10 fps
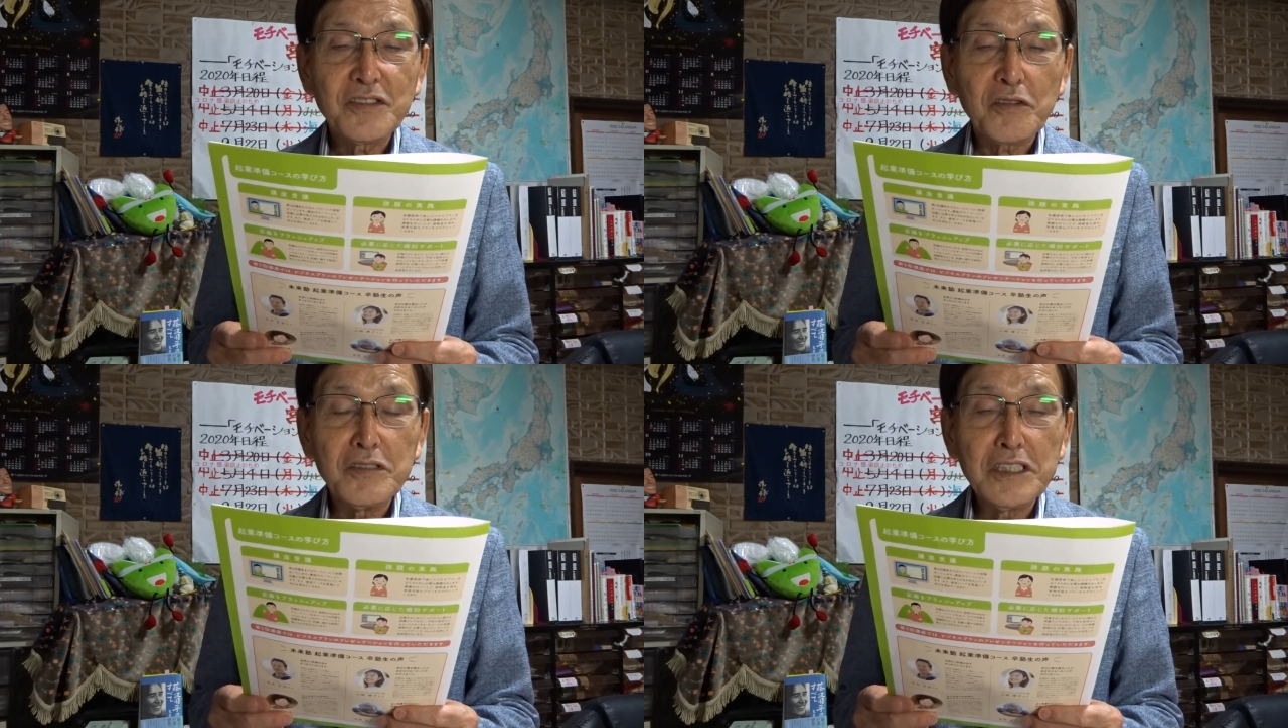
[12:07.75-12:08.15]

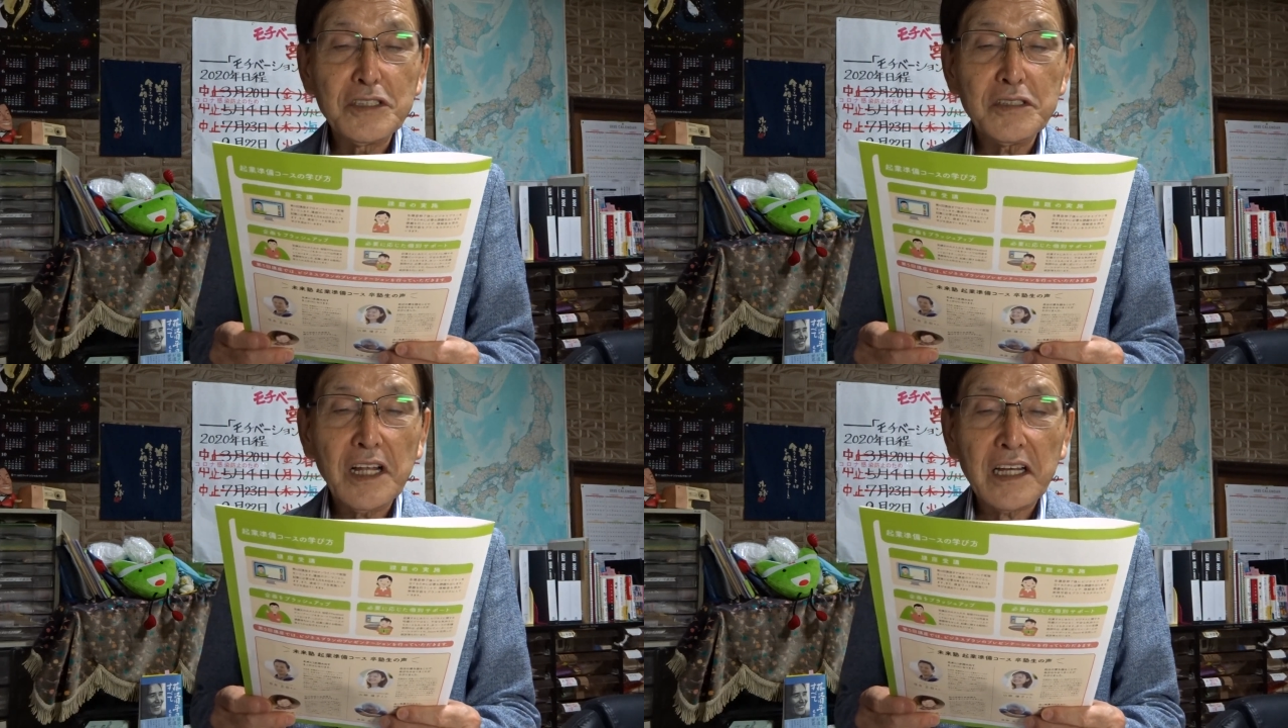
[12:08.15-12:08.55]
則
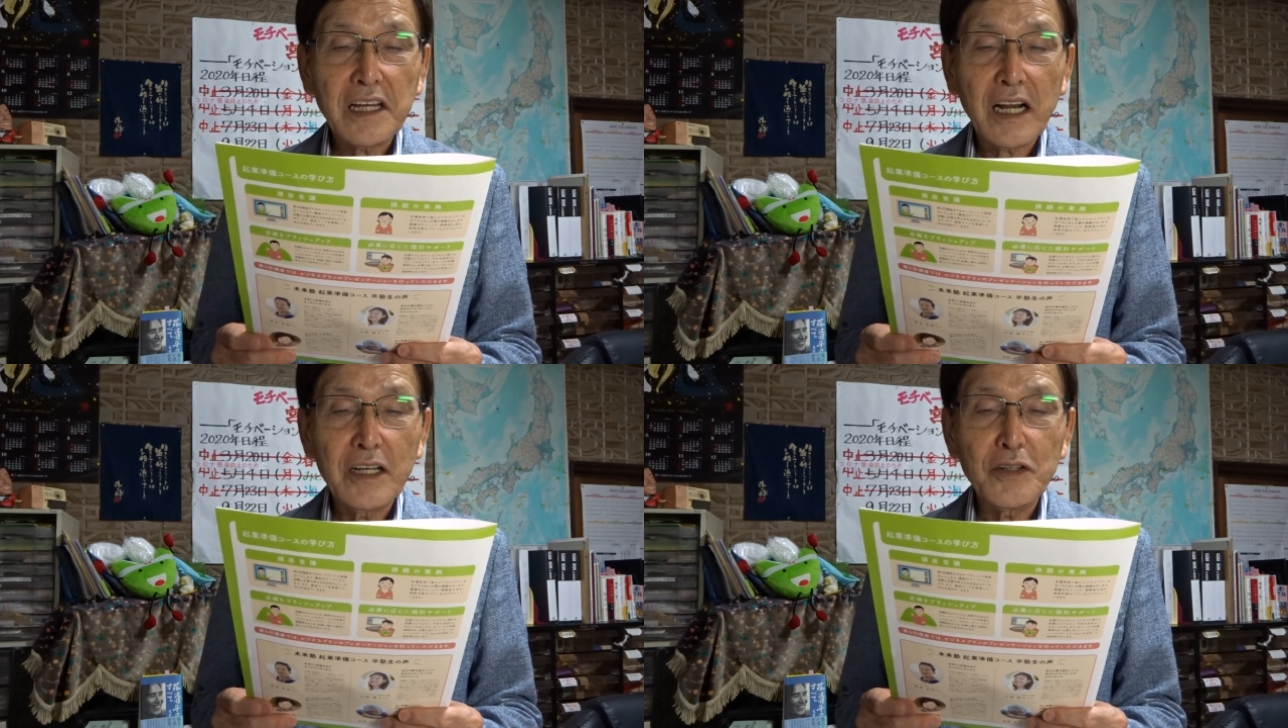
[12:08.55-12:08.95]
20代
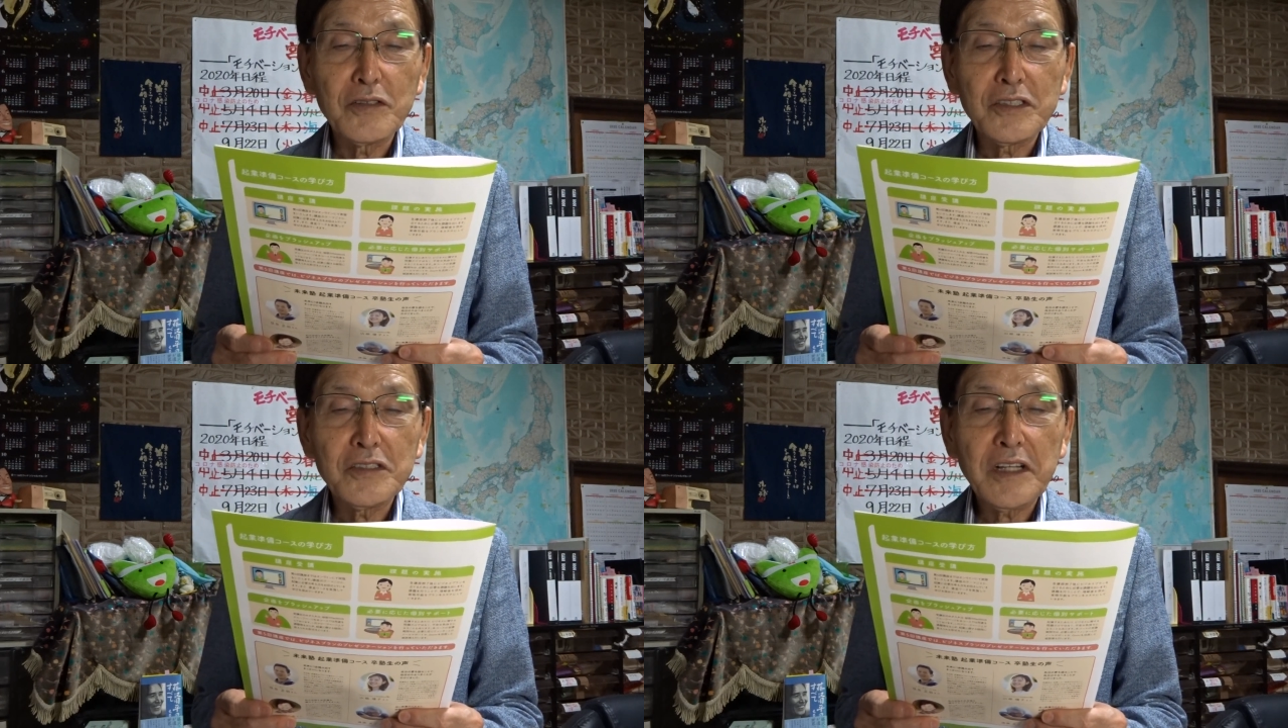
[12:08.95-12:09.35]
から
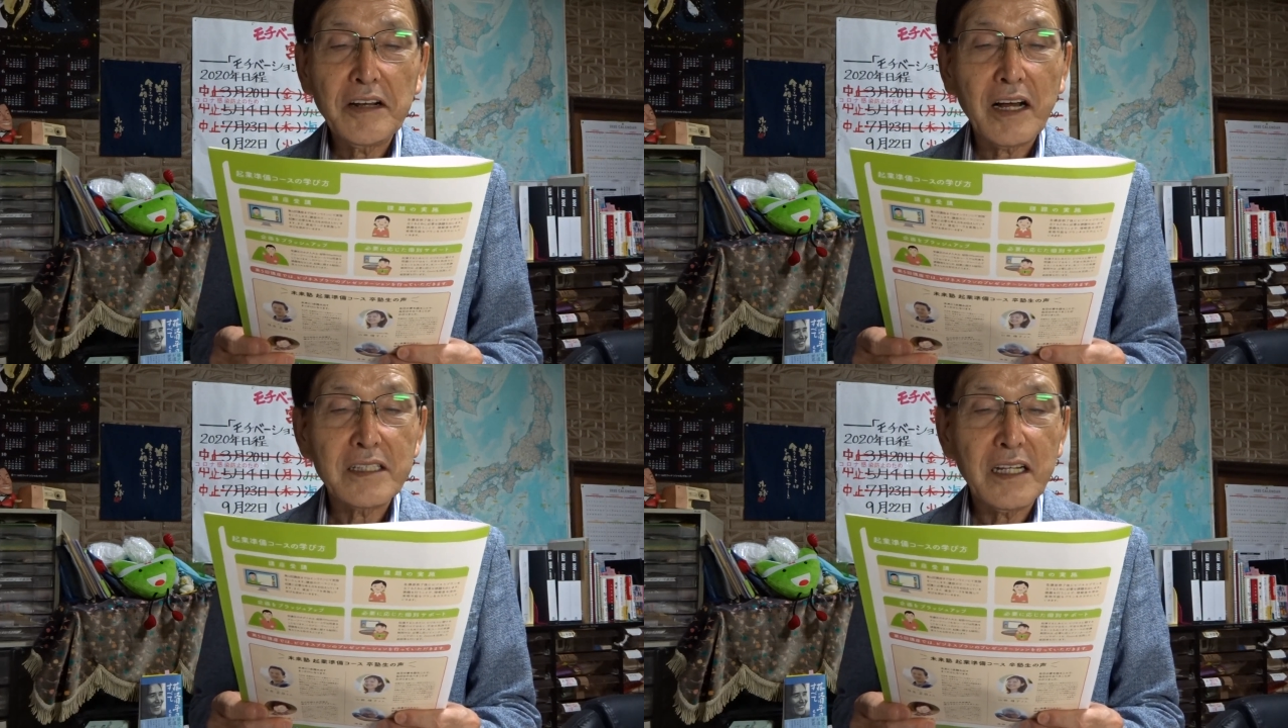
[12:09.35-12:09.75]
40代
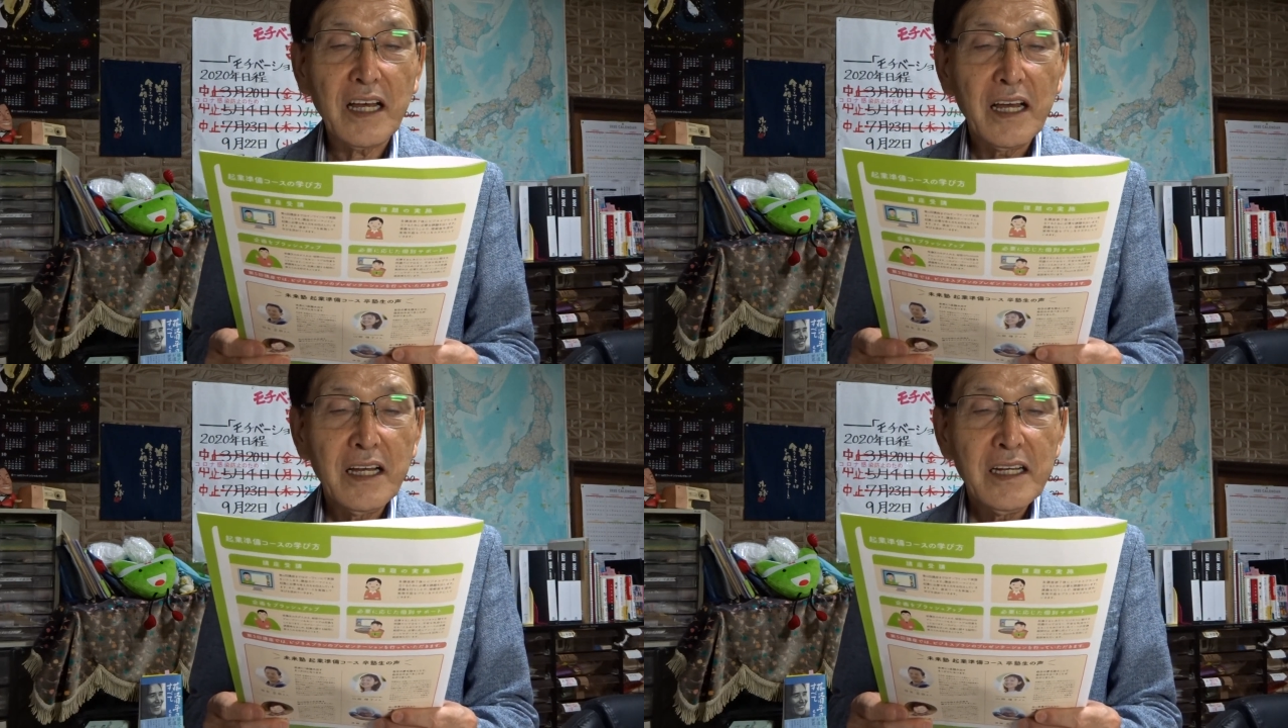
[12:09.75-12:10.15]
の方
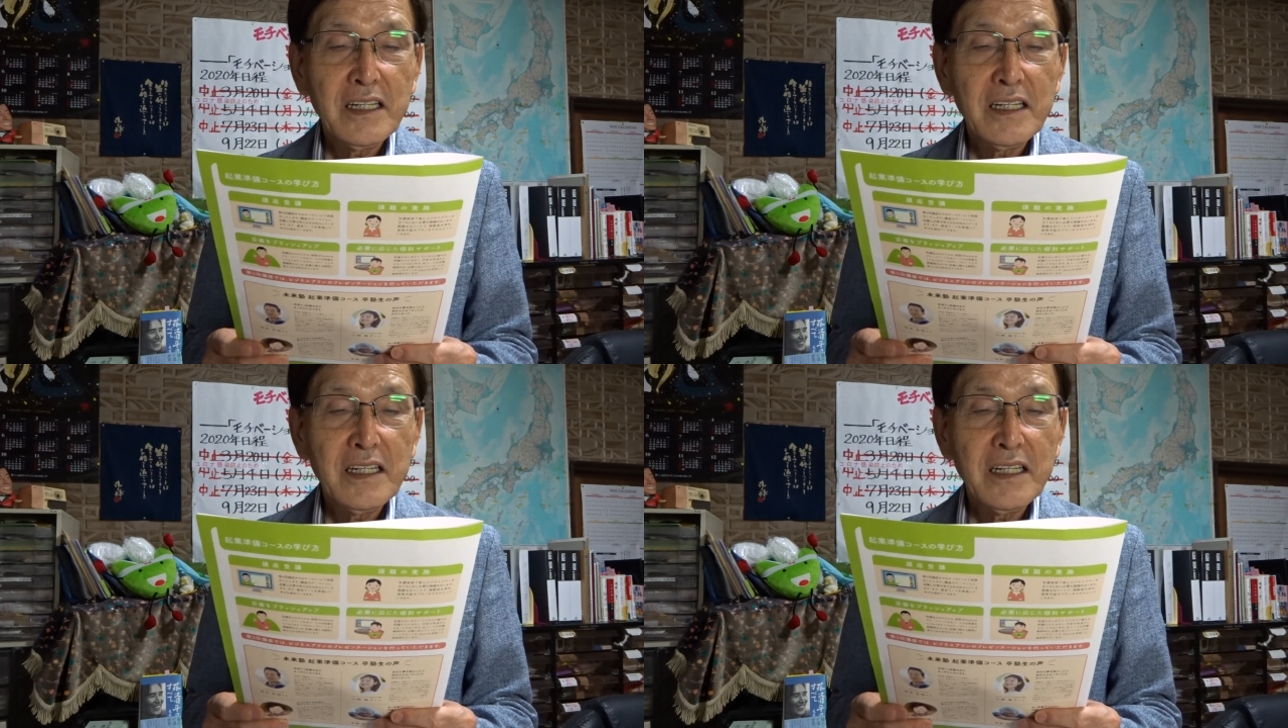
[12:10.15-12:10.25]
で